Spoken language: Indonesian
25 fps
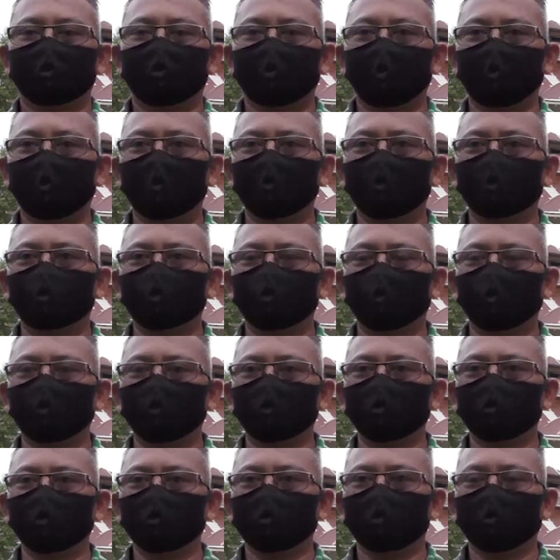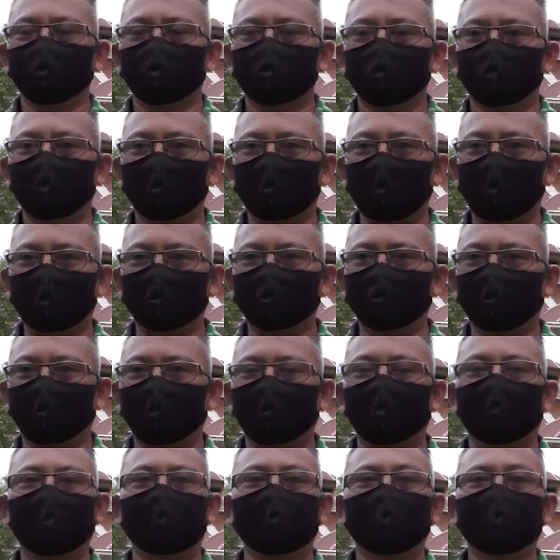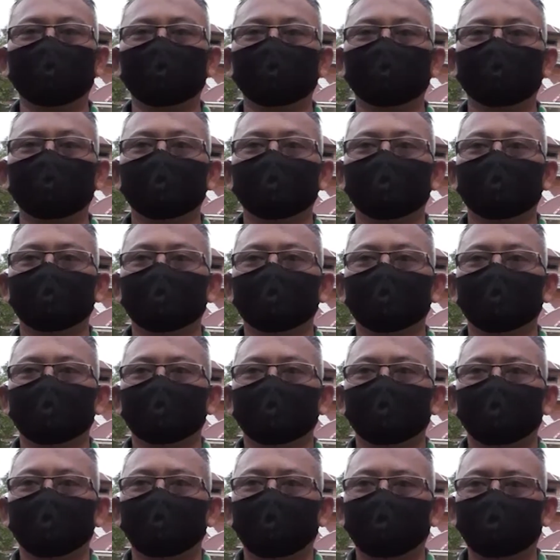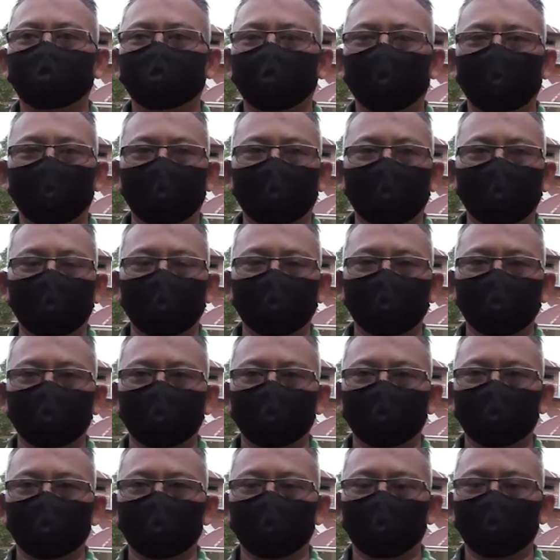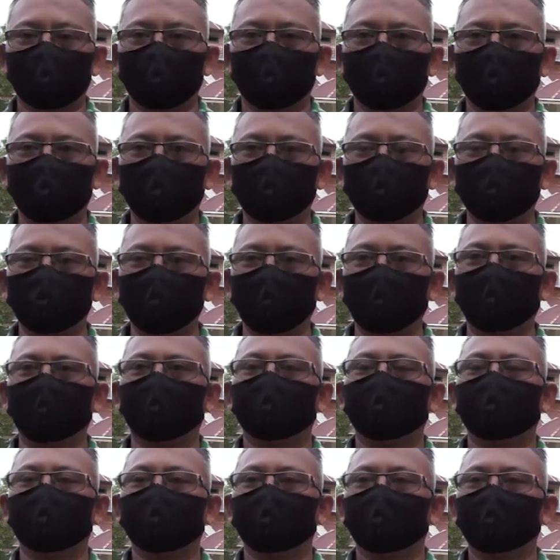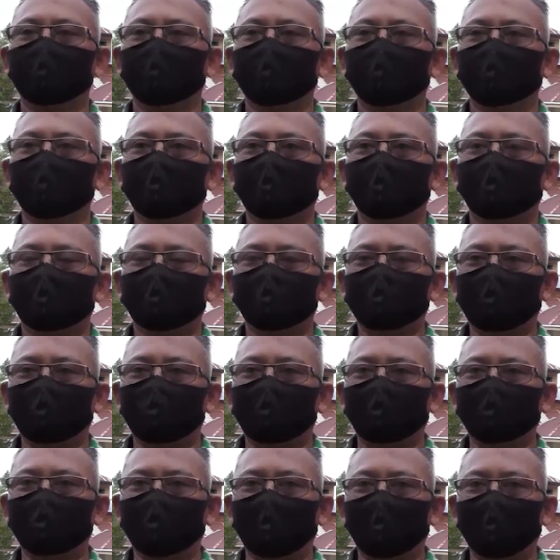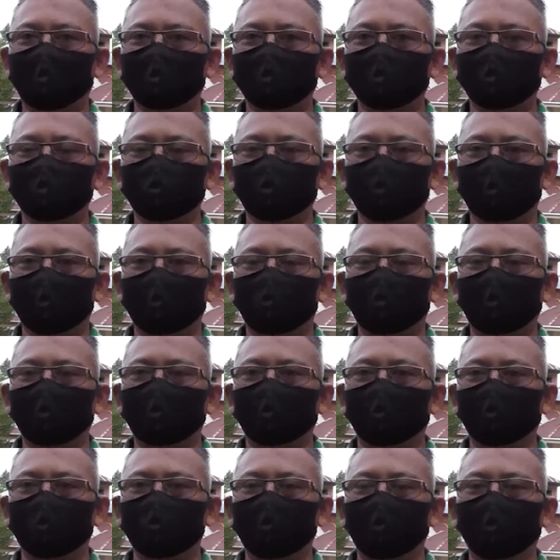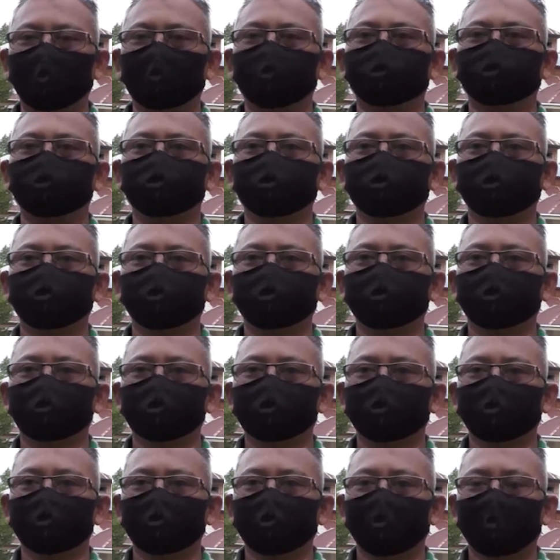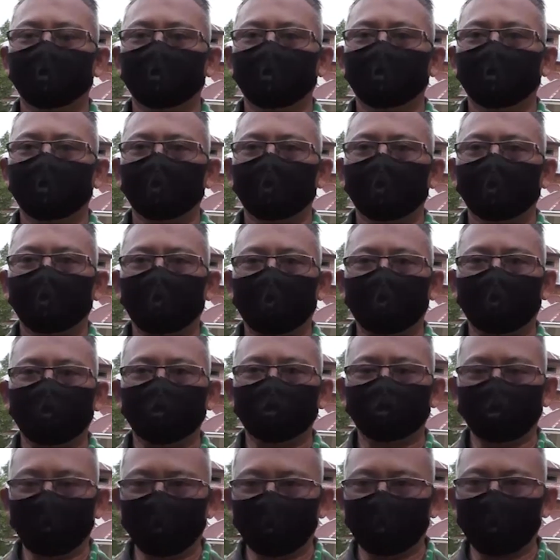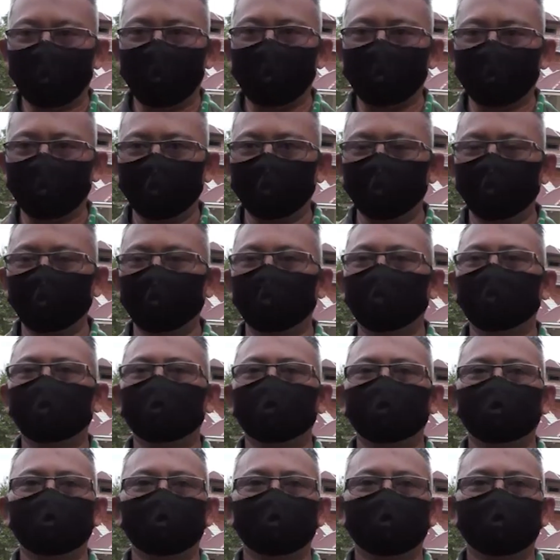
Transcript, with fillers: di Dusun Mekarjaya, Desa Palamandor B, Kecamatan Palamandor B. Ya rencana hari ini